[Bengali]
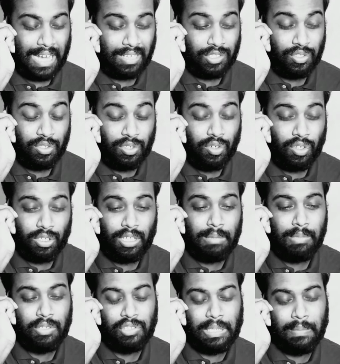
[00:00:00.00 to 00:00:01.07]
ঢাকা শহরের
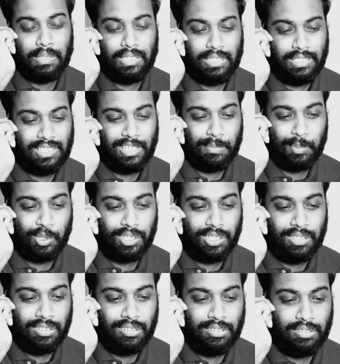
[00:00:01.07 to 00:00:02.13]
অর্ধেক মানুষ আমাদের টি শার্ট পরে
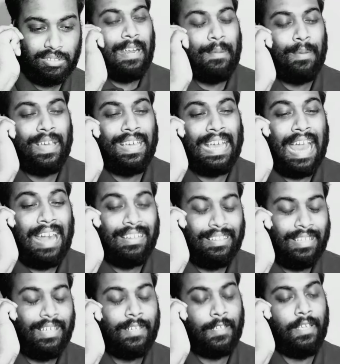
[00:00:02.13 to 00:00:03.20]
আরে ভাই গান
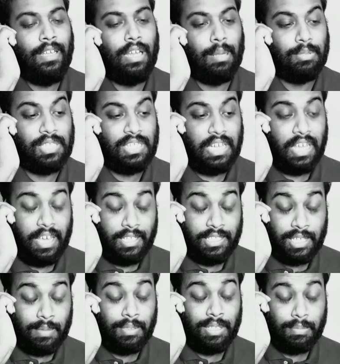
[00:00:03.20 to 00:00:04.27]
দিয়ে কী লাভ
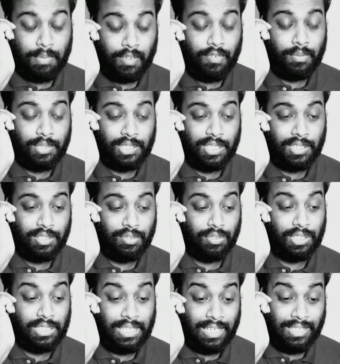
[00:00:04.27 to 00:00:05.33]
স্টেজে আমাদের পারফরমেন্স দেখছো
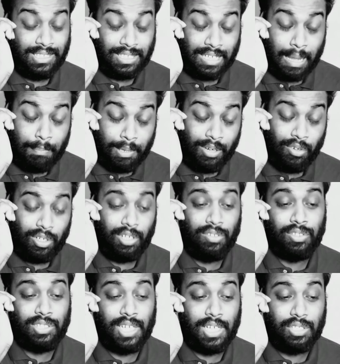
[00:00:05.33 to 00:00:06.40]
স্টেজে কাঁপানোটাই
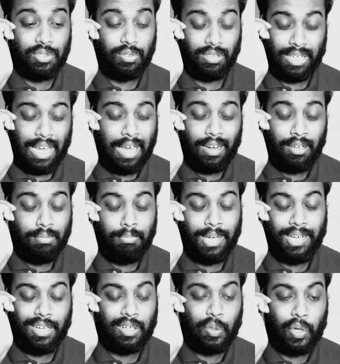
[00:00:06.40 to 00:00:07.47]
হচ্ছে আসল গান
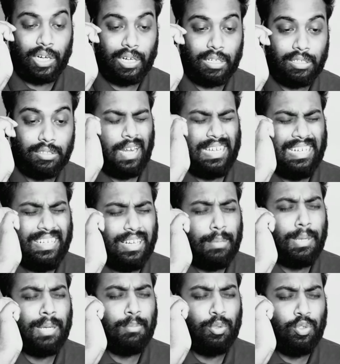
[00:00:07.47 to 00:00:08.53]
ম্যাটার করে না আরে
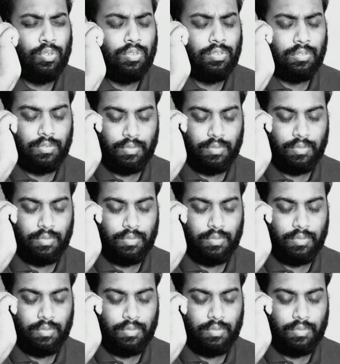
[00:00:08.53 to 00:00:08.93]
গিটার ভাঙবো